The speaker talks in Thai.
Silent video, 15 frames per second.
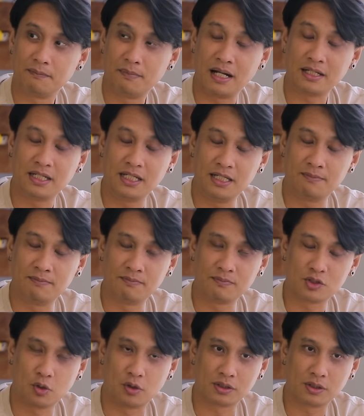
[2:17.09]
บางทีม
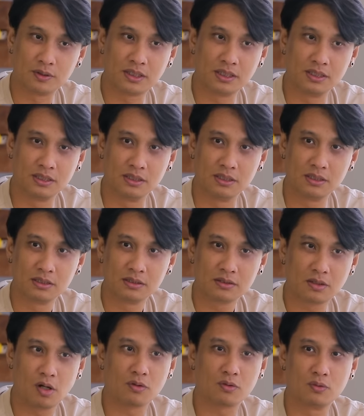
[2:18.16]
โจทย์เขาคือ
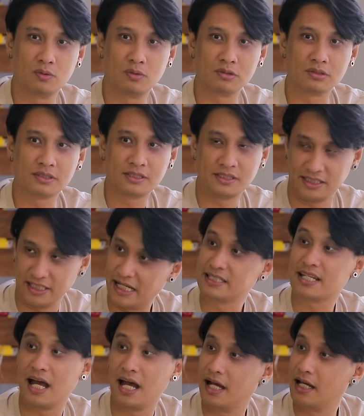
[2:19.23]
ก็กู
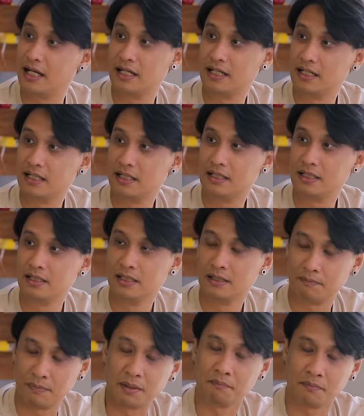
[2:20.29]
CSR
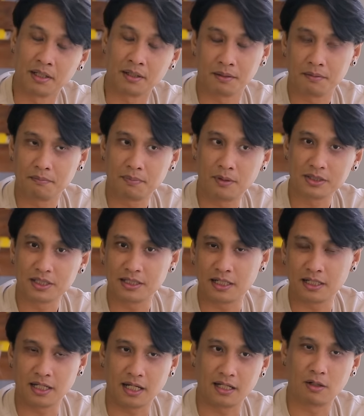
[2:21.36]
มันมันเพราะฉะนั้
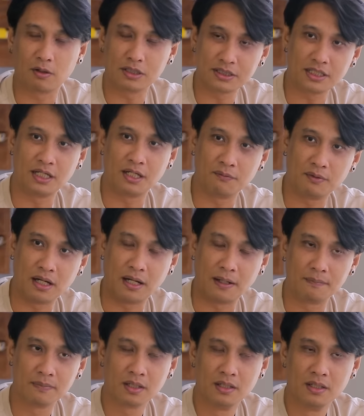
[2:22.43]
นเนี่ยเราก็จะเห็นว่า
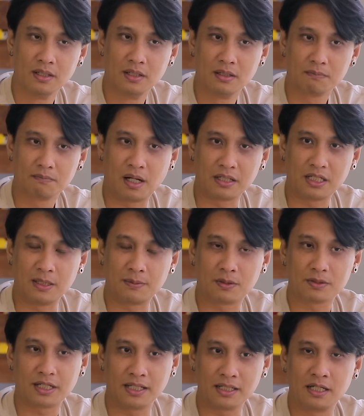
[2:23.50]
บางทีม
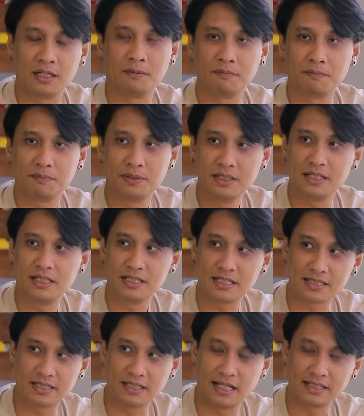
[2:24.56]
เขาใช้เงินเพื่อที่
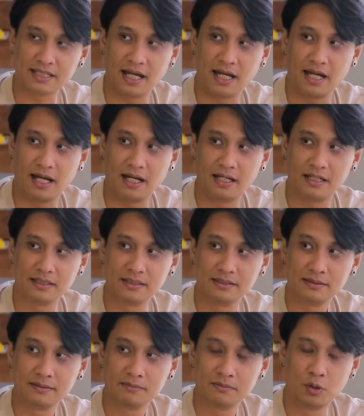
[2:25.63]
จะ CSR
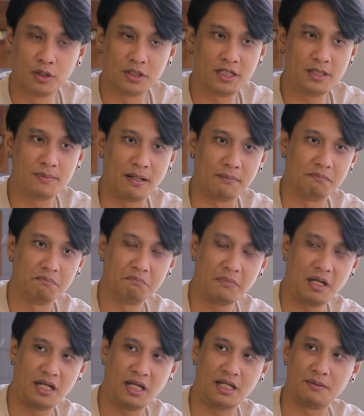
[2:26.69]
โดยที่แบบ
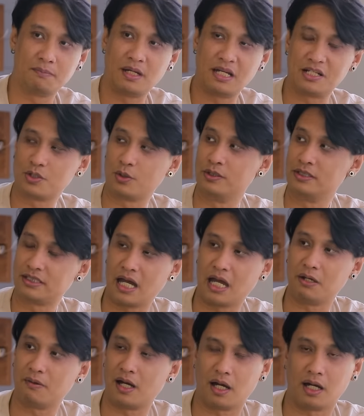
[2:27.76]
ไม่ได้ไม่ได้สนใจ
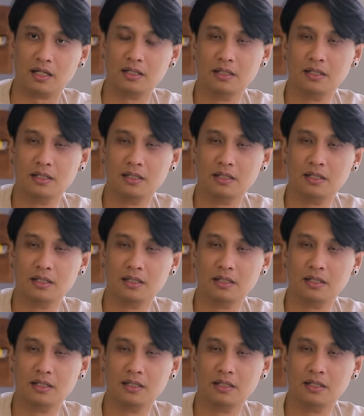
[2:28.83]
ว่า